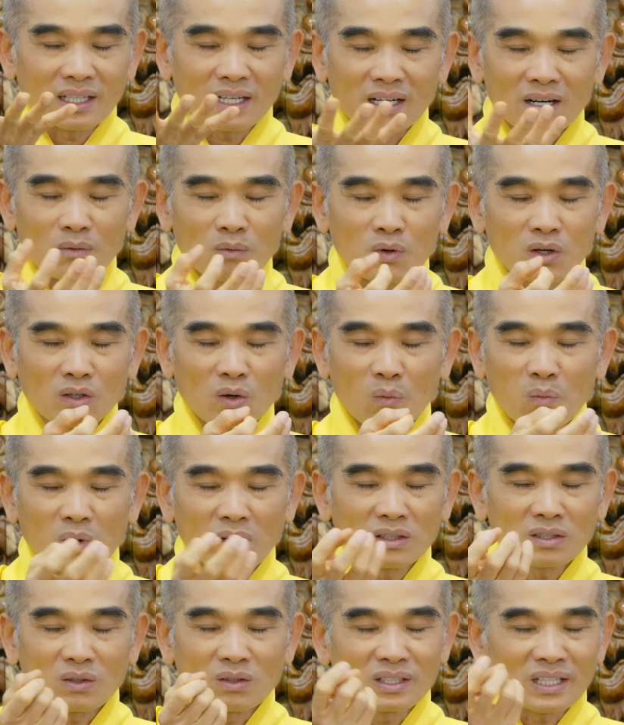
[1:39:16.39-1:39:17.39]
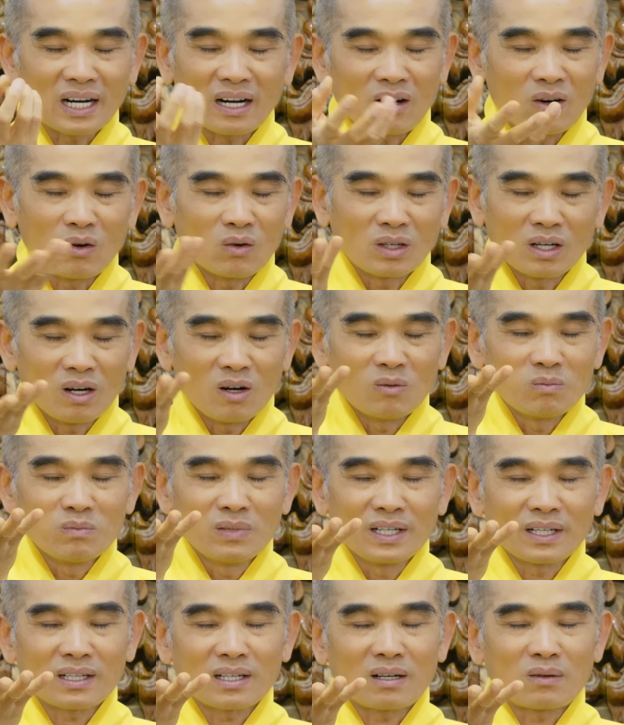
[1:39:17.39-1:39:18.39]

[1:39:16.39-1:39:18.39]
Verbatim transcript: là không có đụng ở chỗ nào, nó không biết,